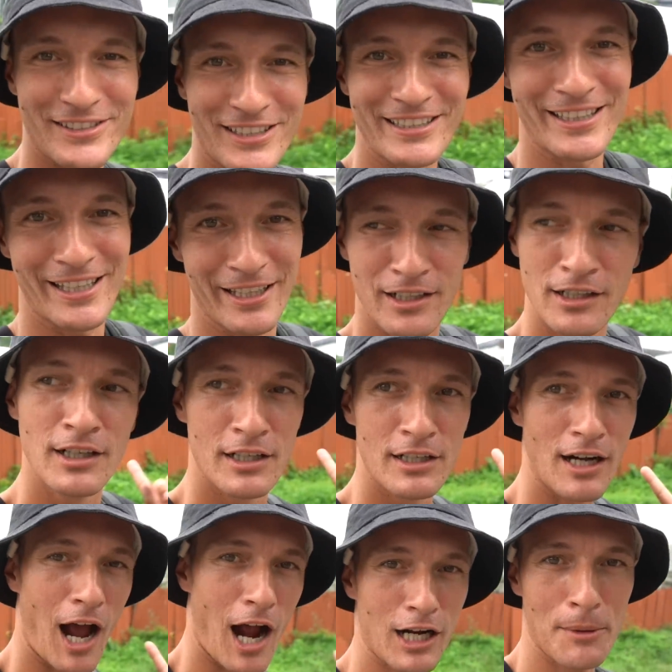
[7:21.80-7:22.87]
sini.
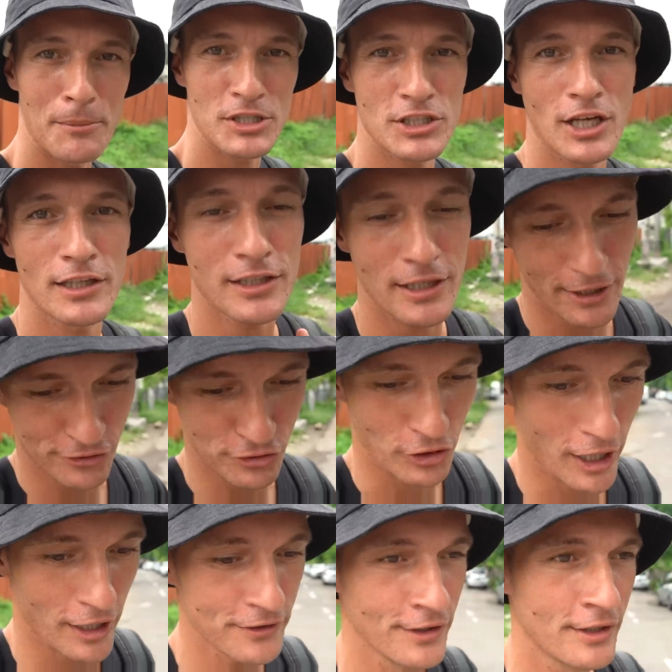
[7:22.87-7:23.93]
Akan menjadi
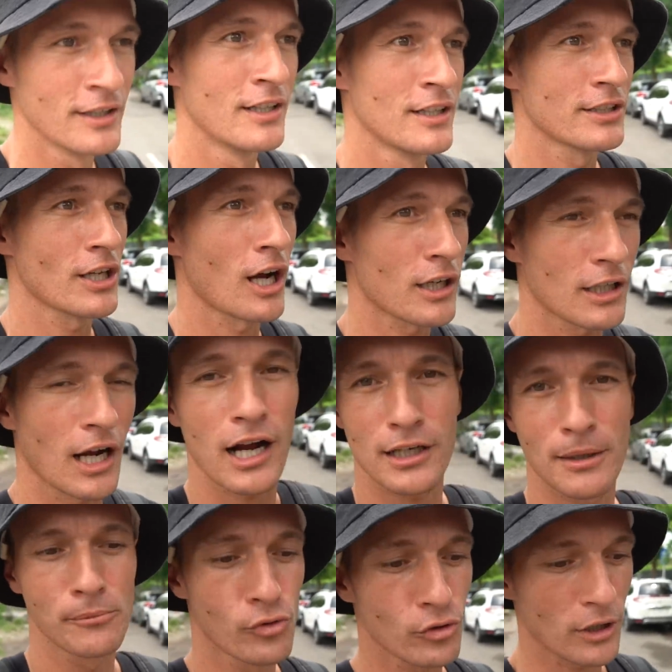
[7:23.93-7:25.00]
restoran yang
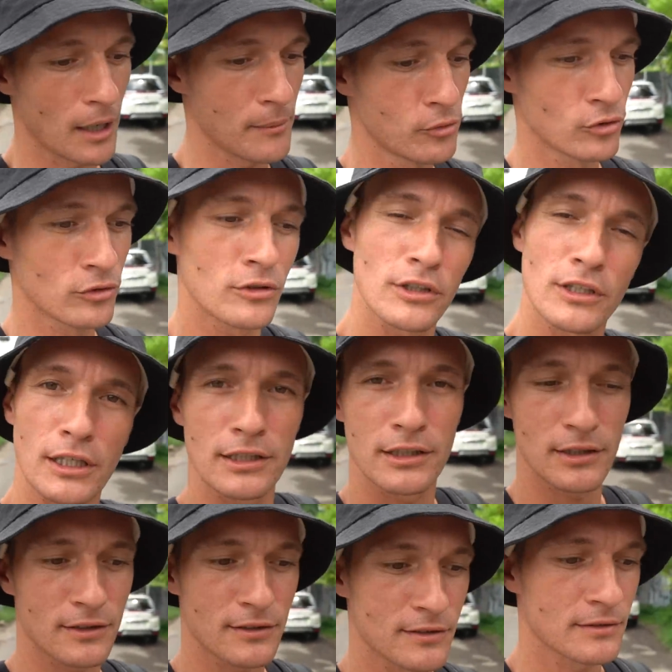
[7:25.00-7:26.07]
akan buka mungkin
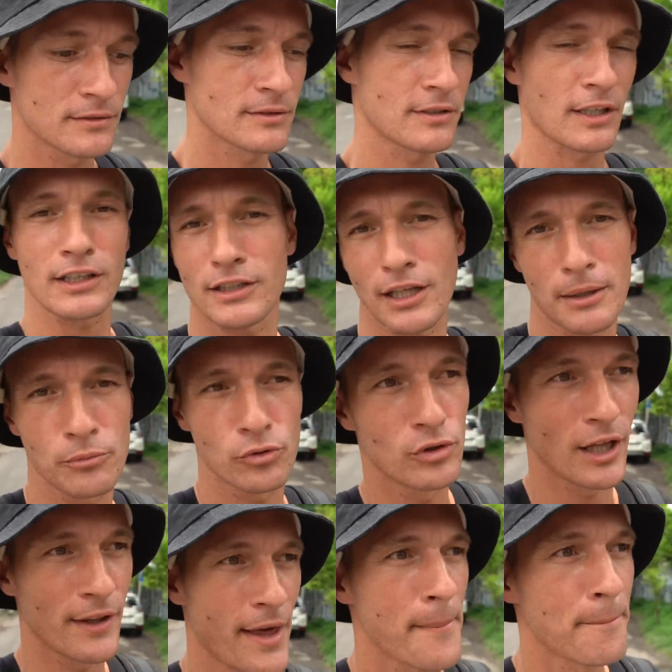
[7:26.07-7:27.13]
sekitar
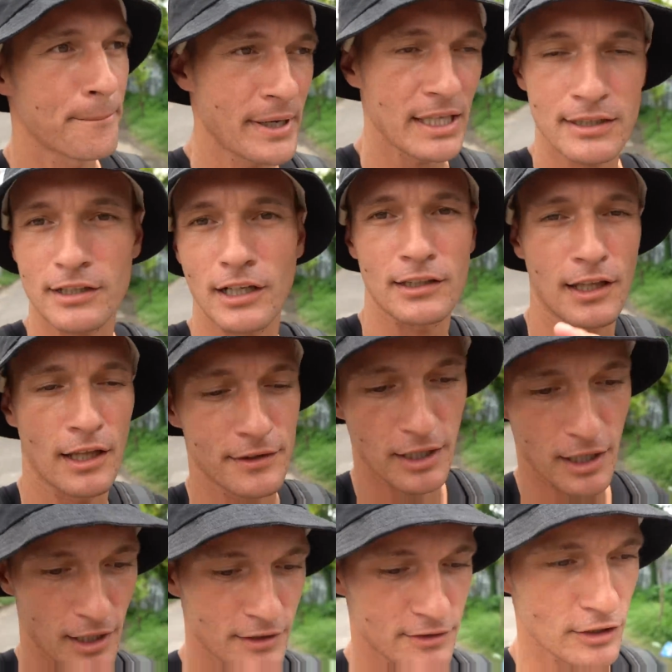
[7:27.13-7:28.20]
bulan 4
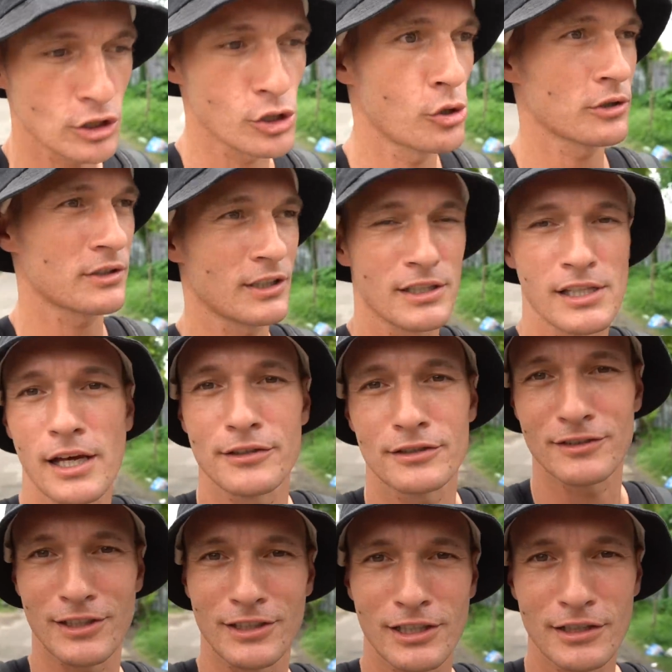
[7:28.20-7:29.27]
katanya securitynya di
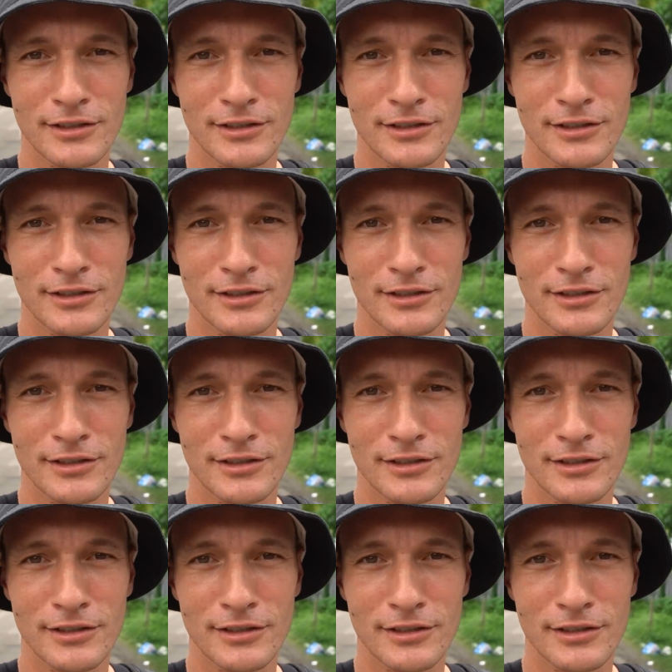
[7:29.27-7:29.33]
sini.